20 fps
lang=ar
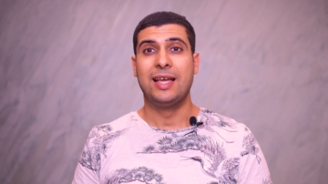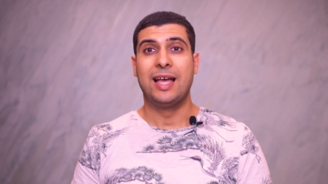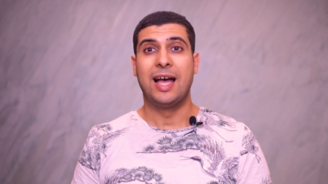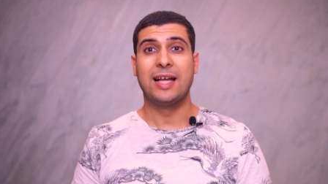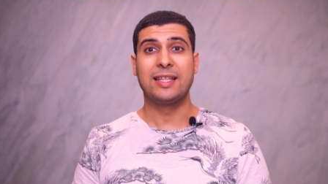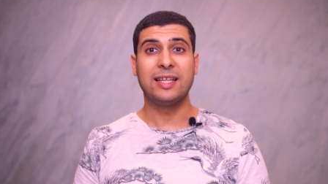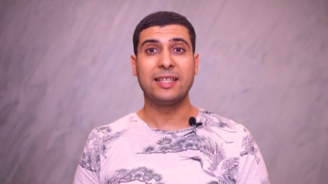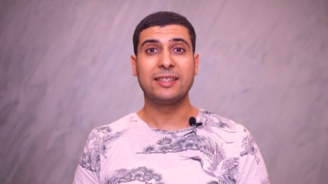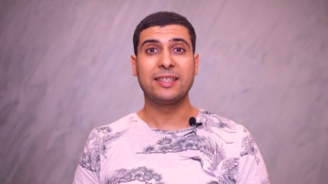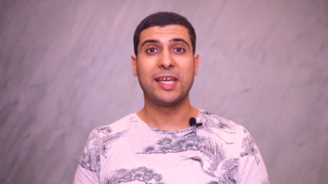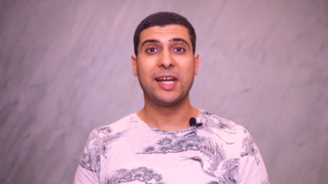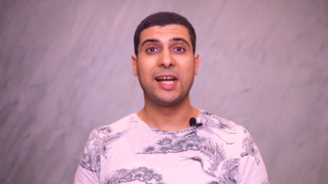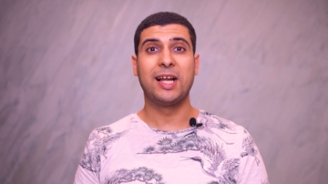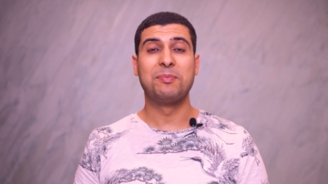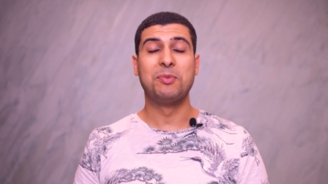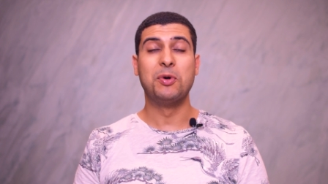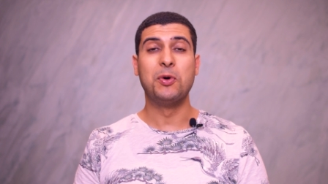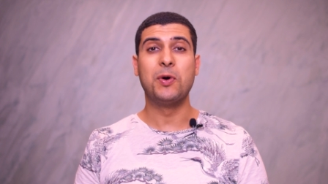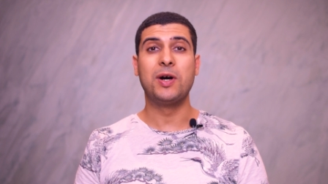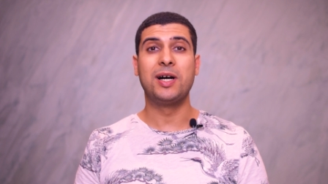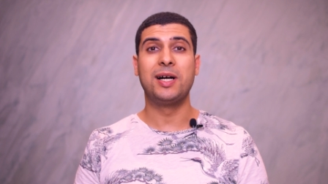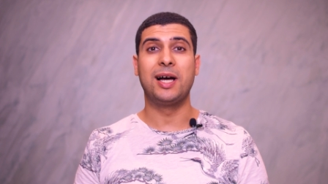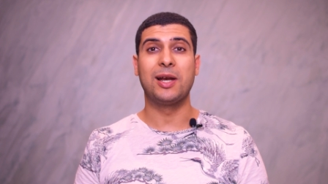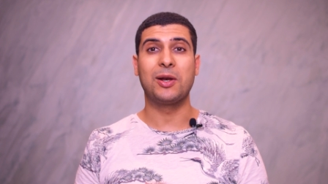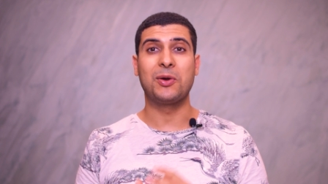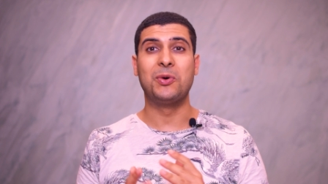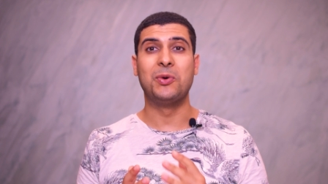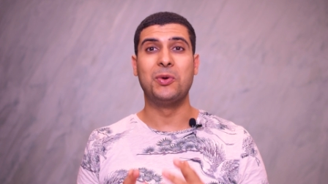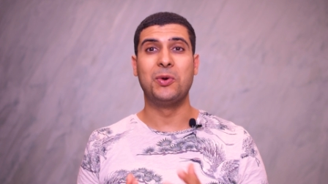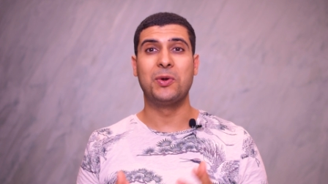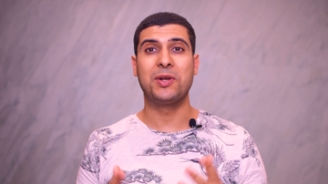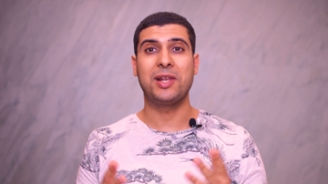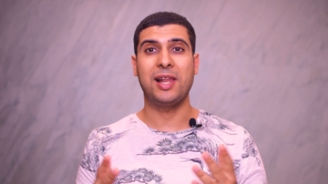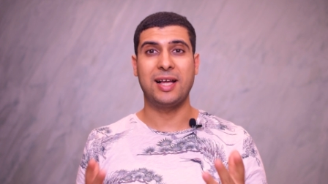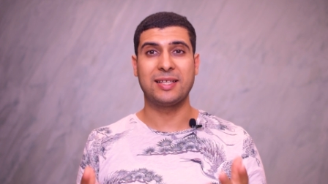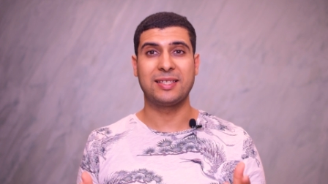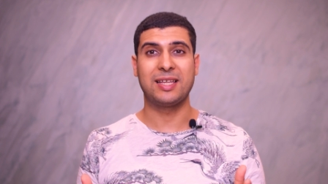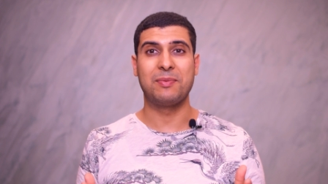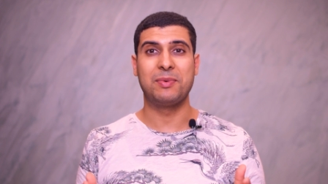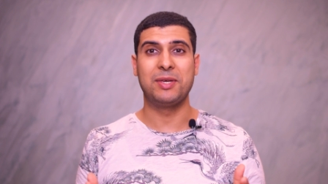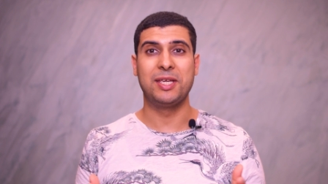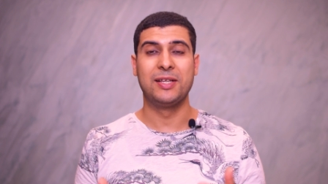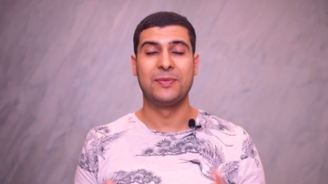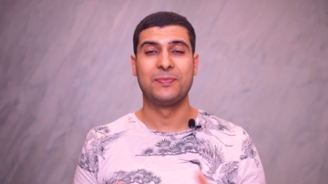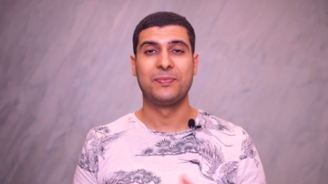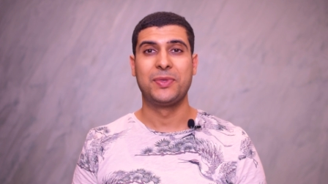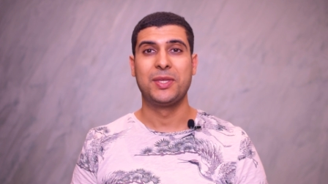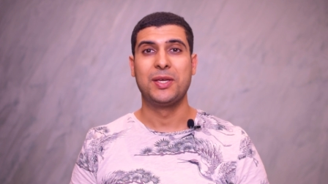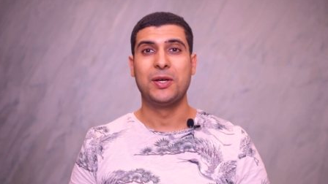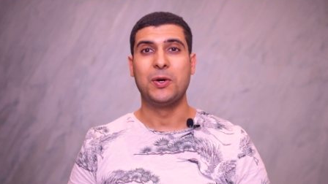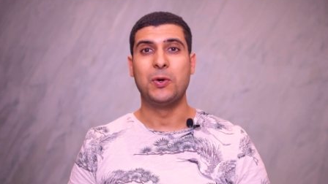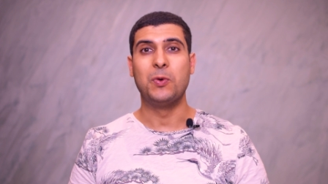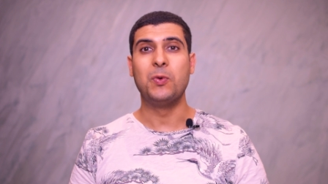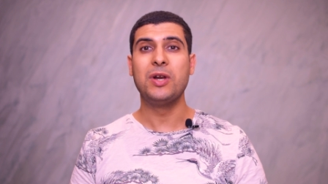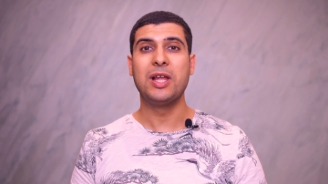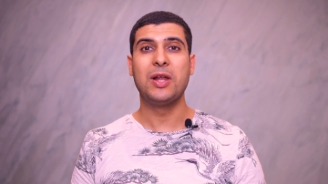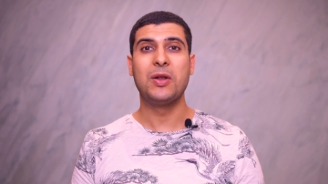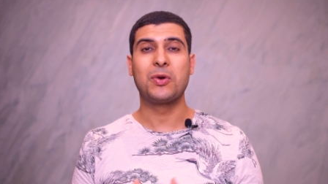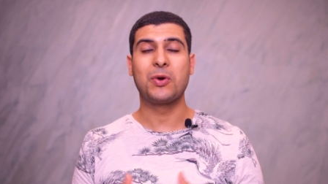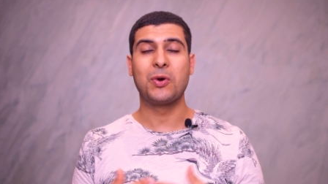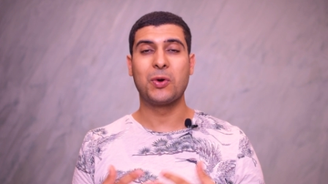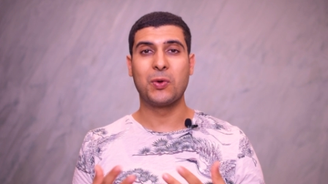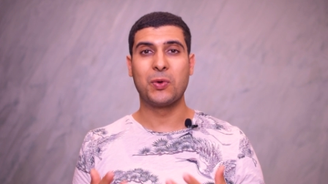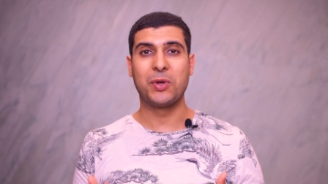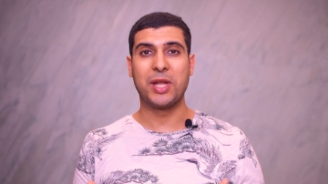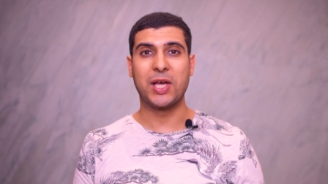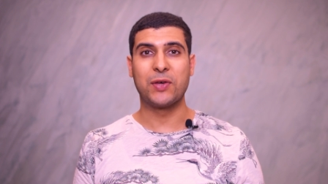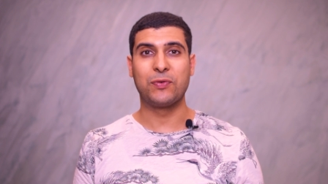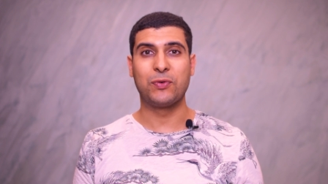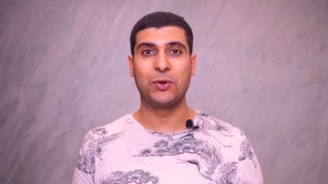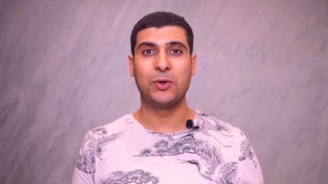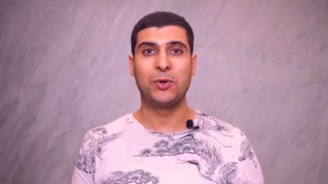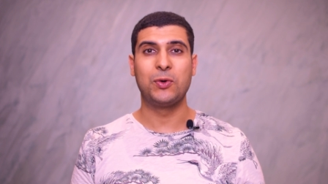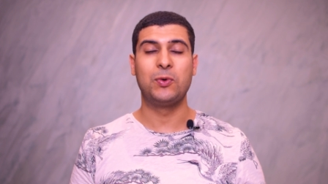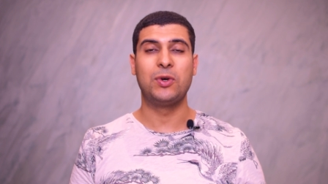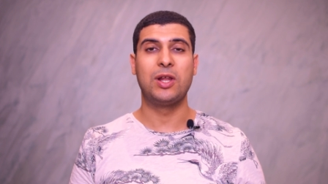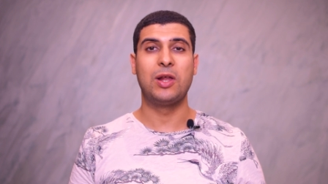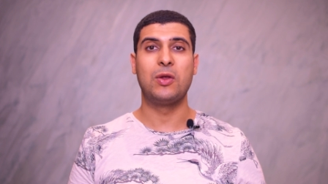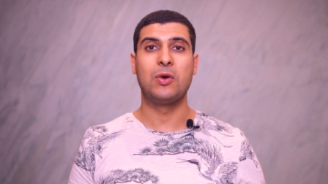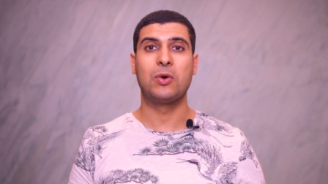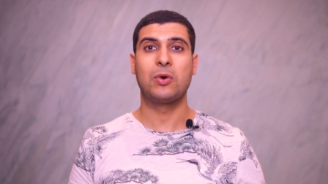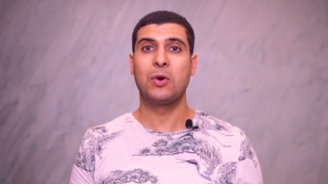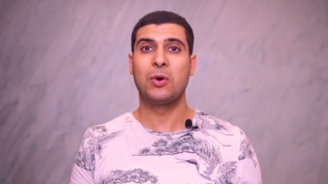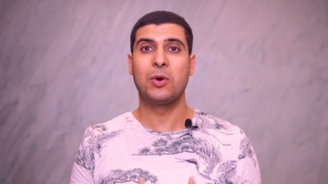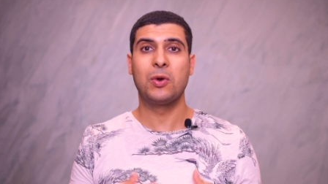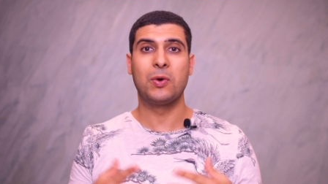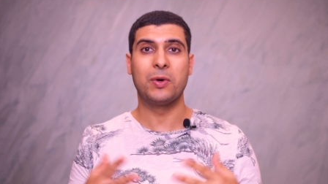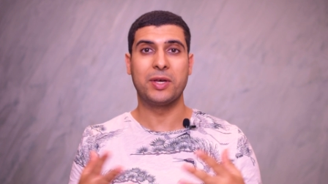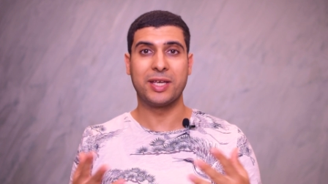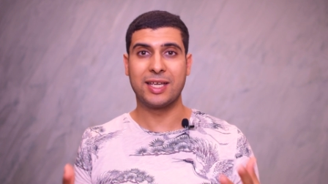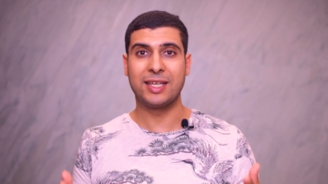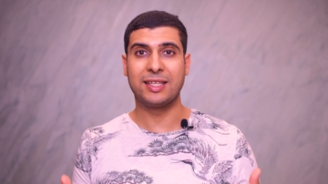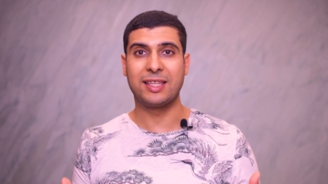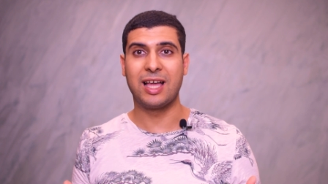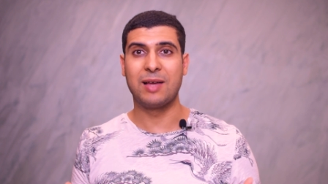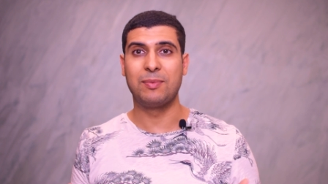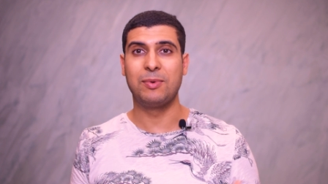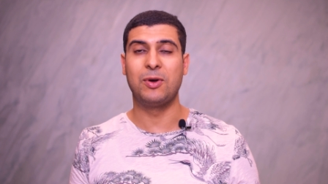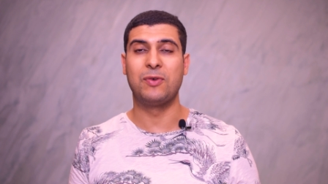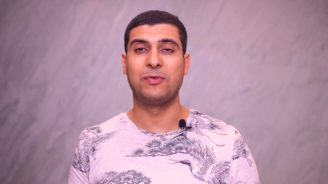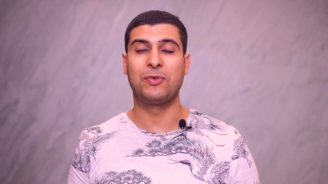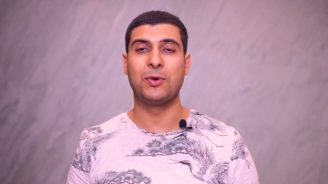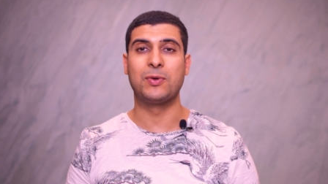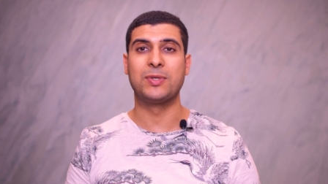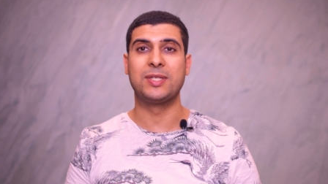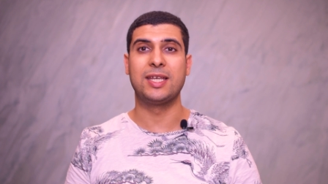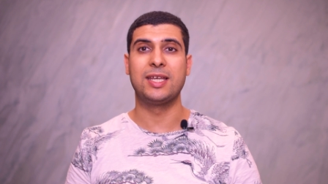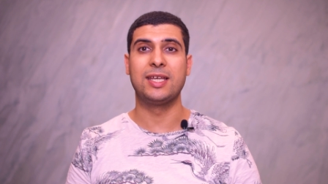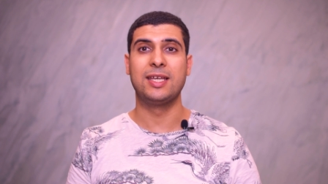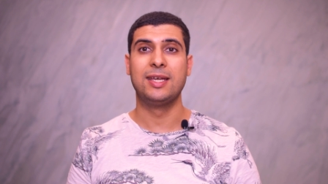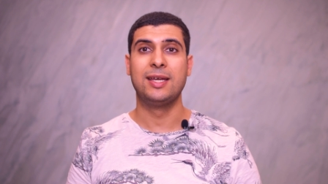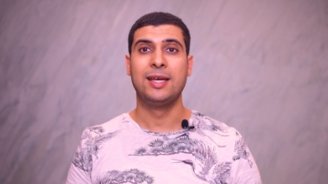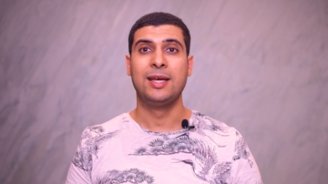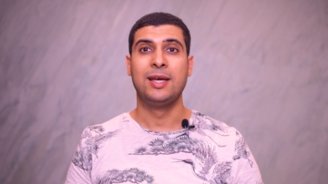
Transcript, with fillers: هذا الاضطراب هو القولون العصبي ولا لو كولون نيرفو ولا لو كولون ايريتابل اون فرونسي